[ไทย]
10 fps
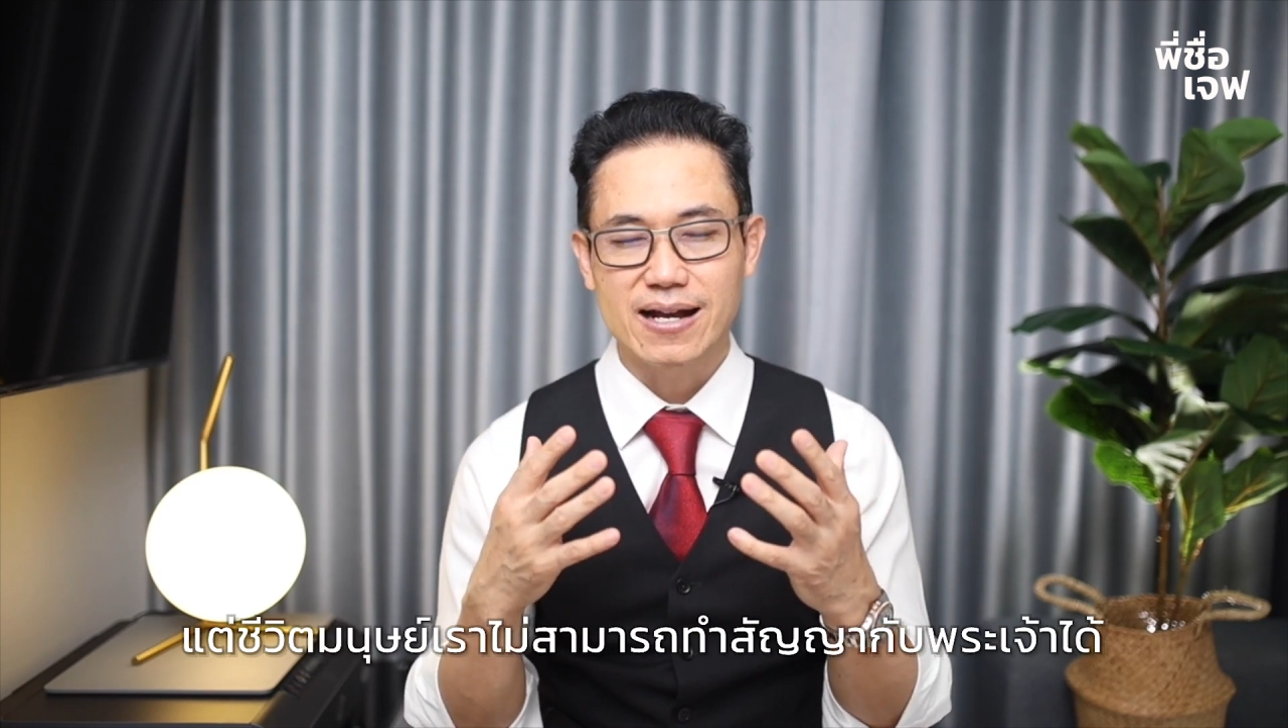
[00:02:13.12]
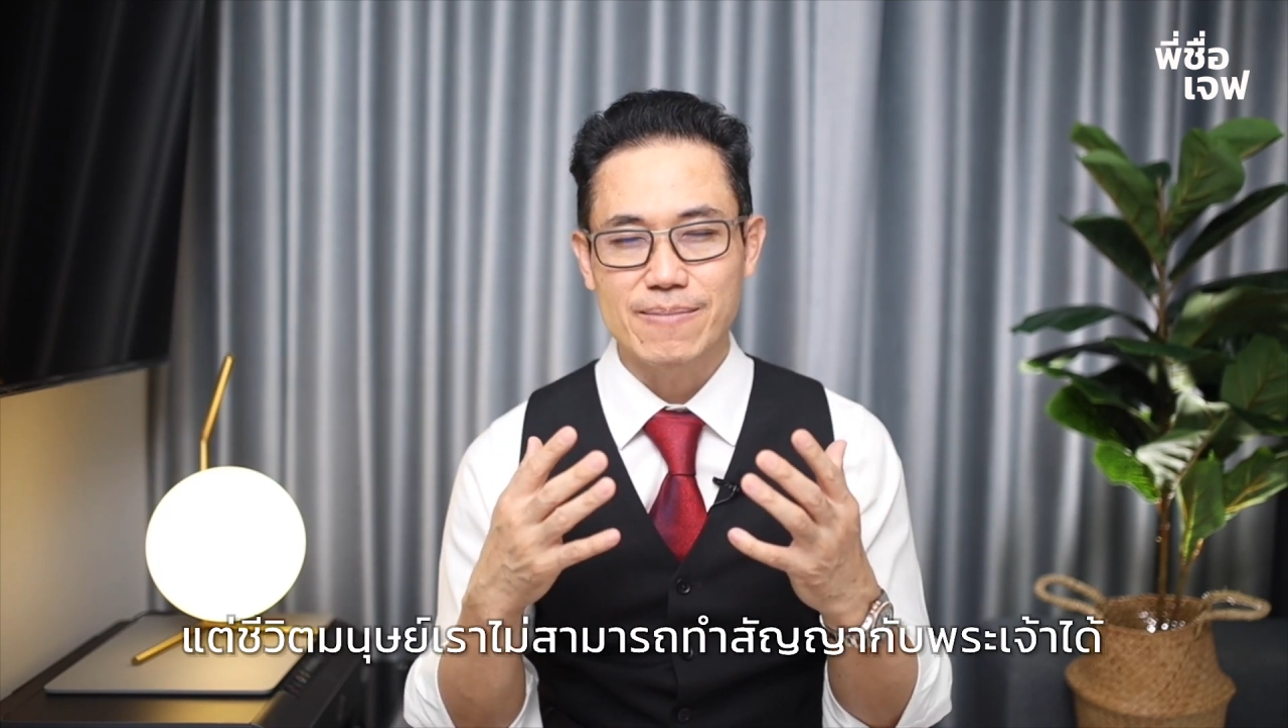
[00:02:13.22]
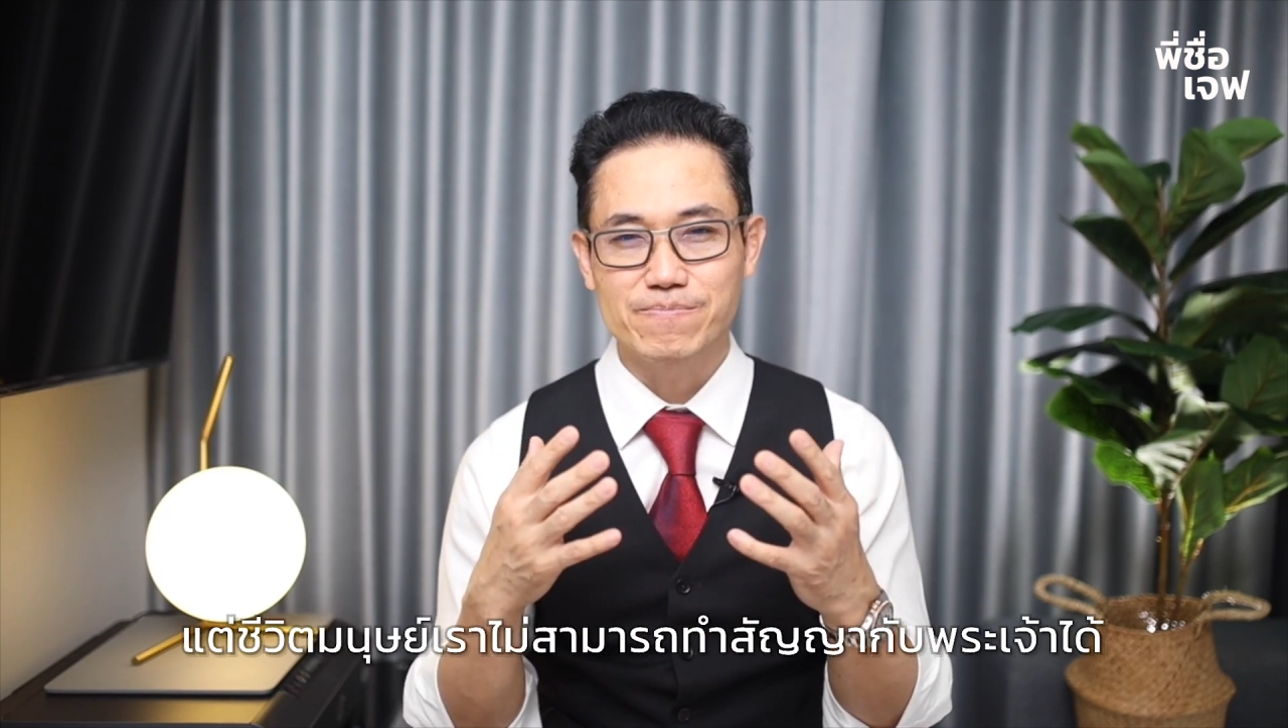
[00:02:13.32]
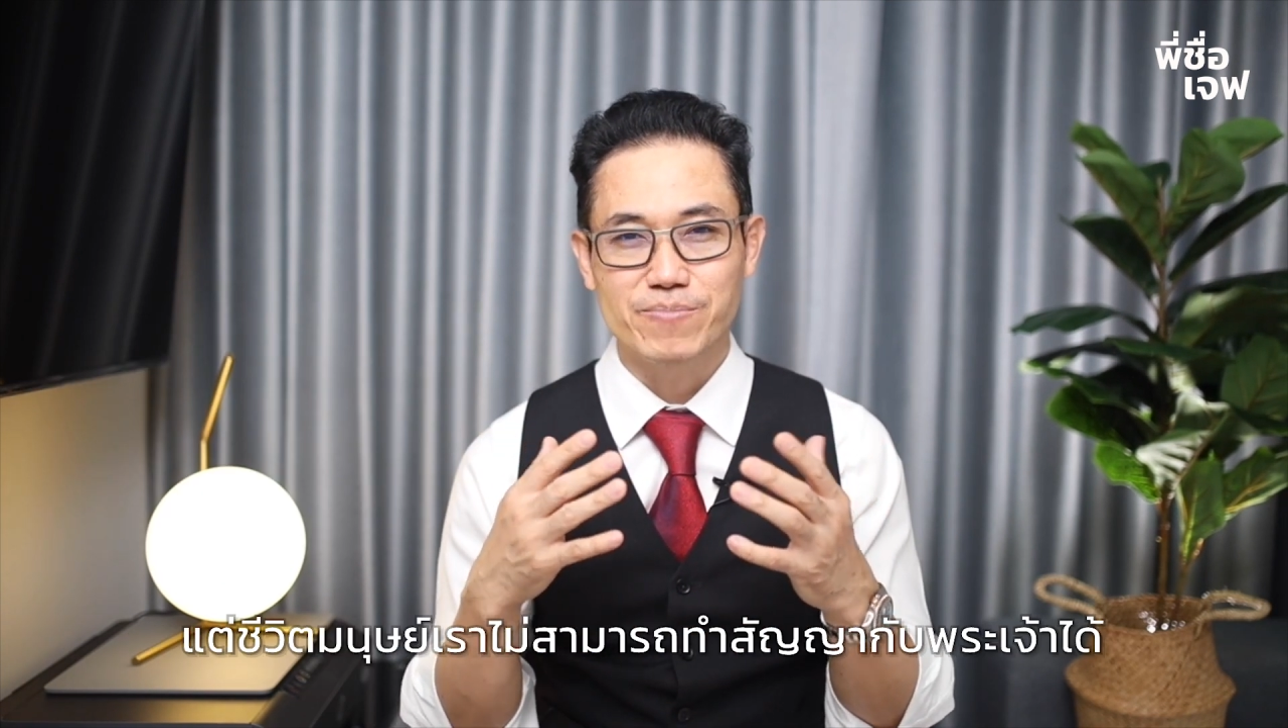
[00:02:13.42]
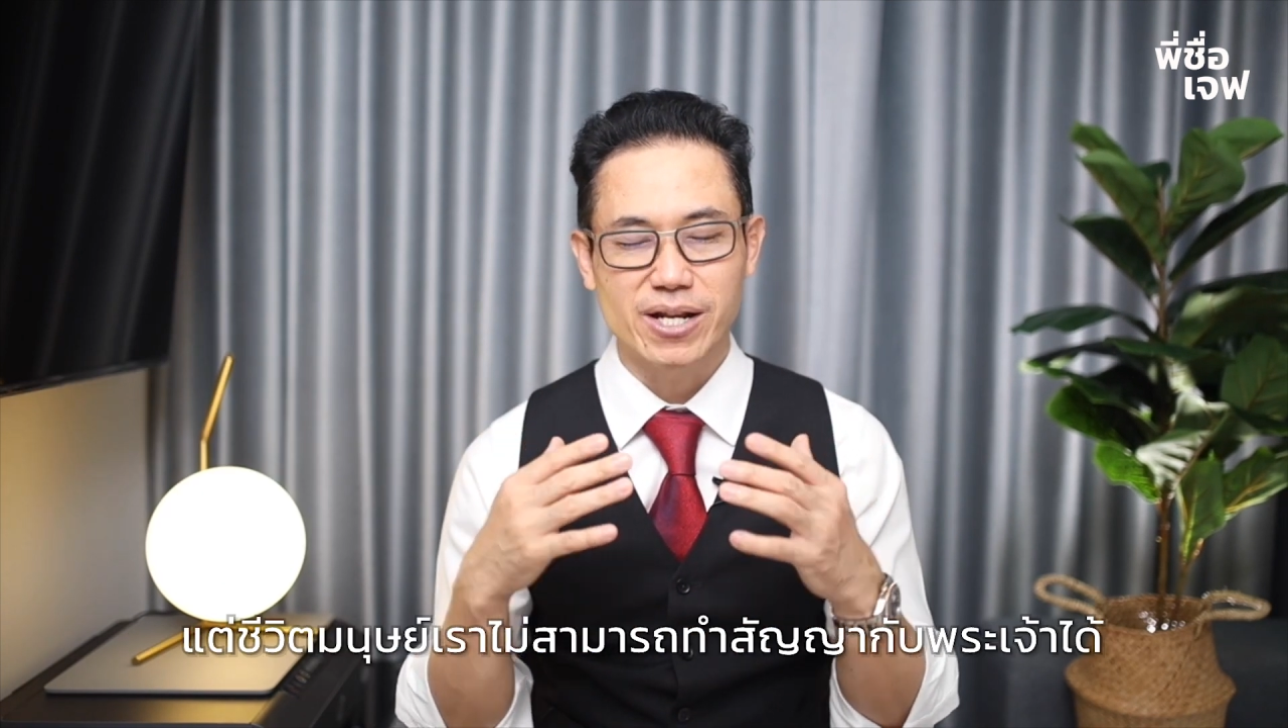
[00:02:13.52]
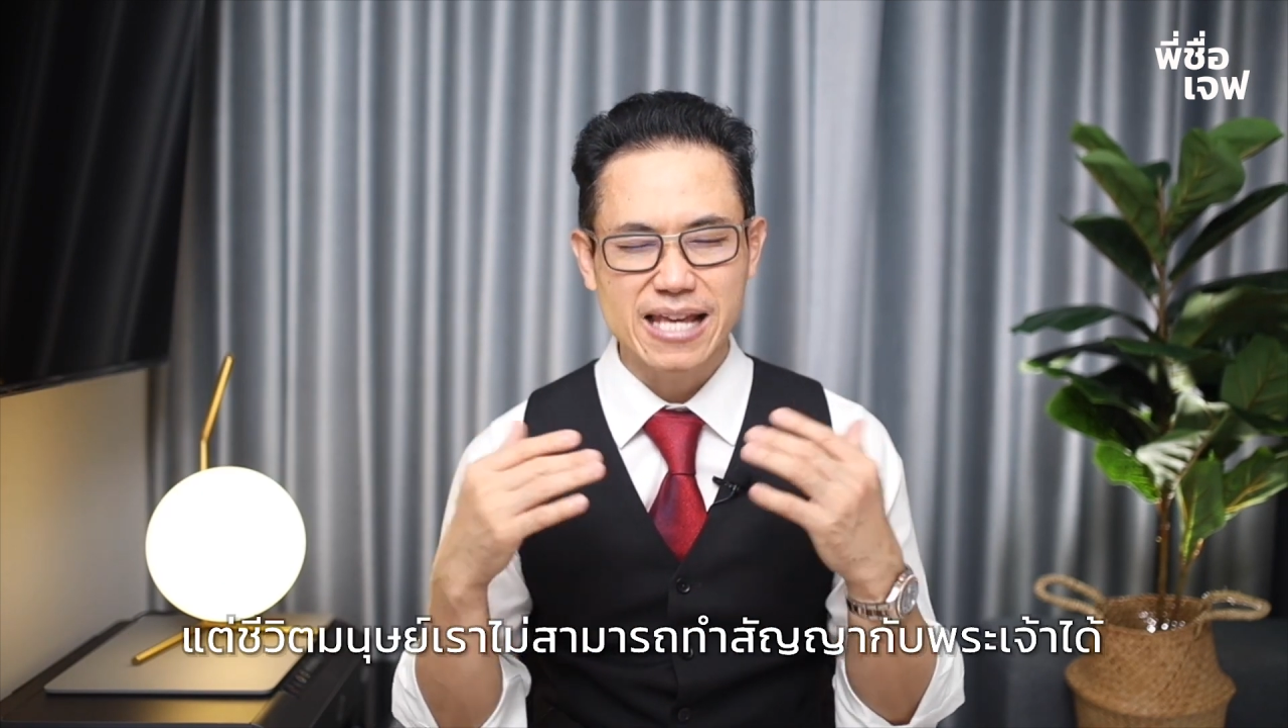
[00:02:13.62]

กับพระ